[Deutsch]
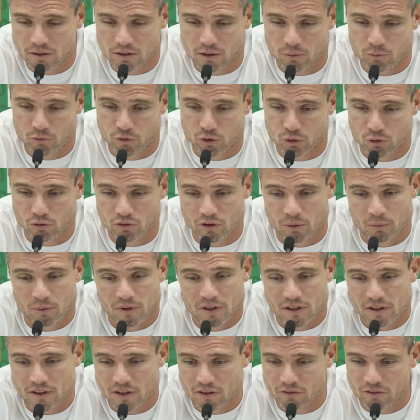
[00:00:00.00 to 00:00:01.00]
Ähm, wir dürfen aber
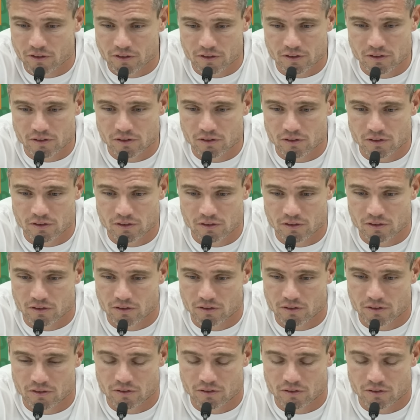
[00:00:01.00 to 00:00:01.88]
nicht einfach dieses, dieses,